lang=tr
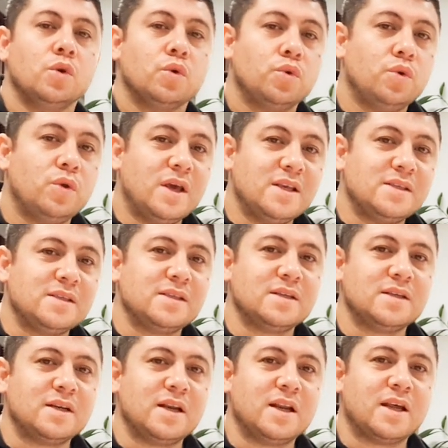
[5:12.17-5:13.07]
güney
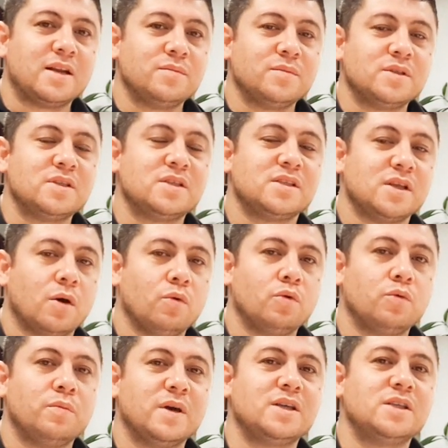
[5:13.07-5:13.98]
sınırlarımızı
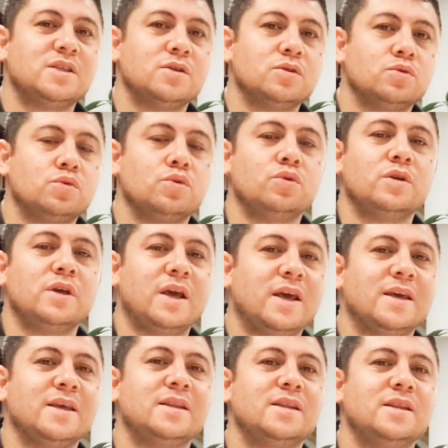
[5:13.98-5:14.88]
savunmak için Suriye'ye
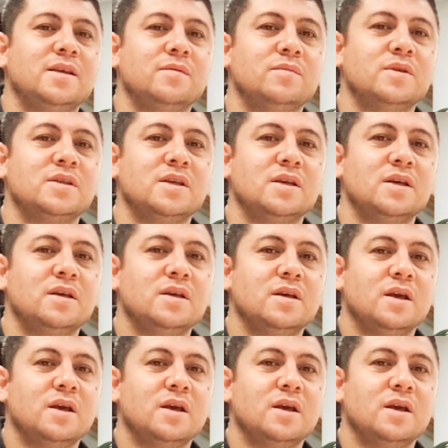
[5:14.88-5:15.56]
gittiğimizi